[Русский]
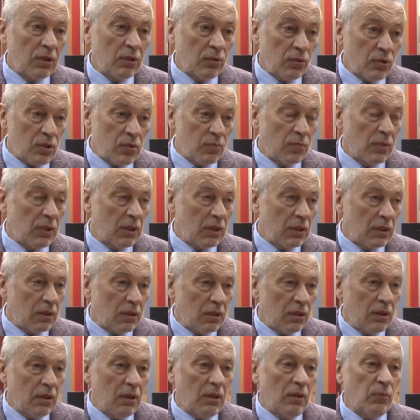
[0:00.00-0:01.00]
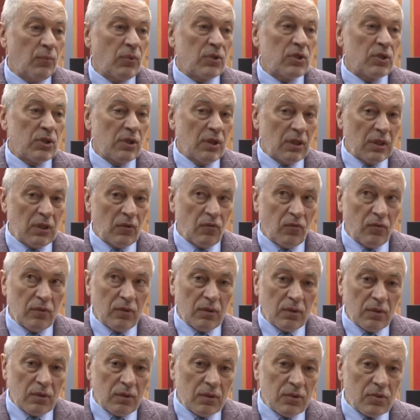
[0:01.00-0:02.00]
То есть мы пациентов
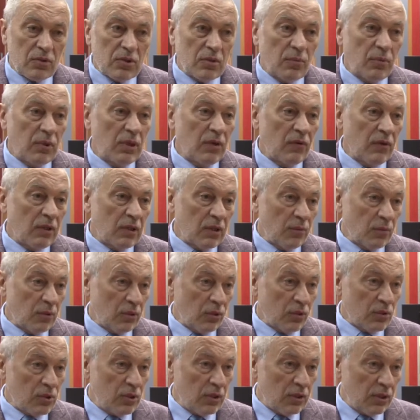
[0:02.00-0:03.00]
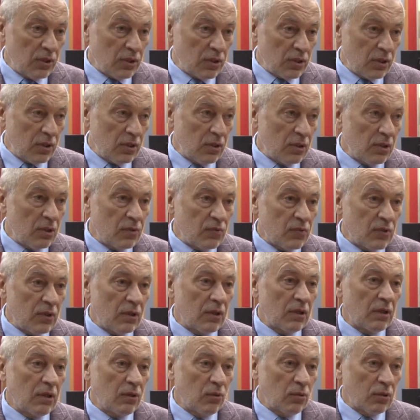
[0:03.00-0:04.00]
с заболеваниями толстой кишки из
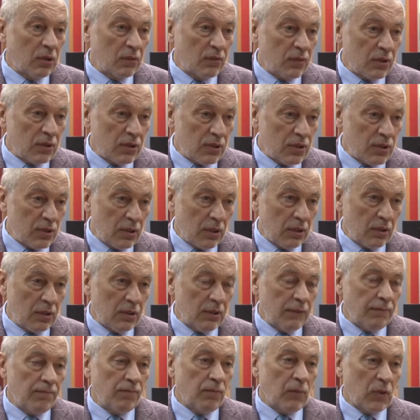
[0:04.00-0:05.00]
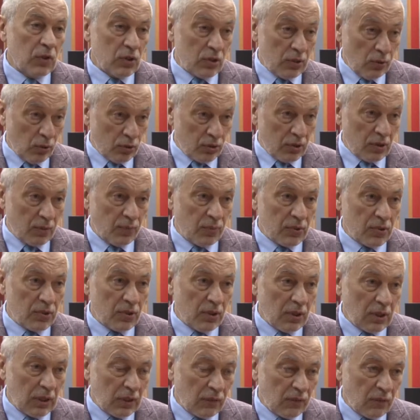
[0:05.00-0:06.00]
всех регионов нашей страны, сложных
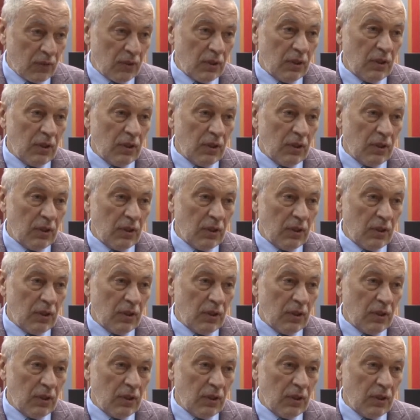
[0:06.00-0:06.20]
пациентов,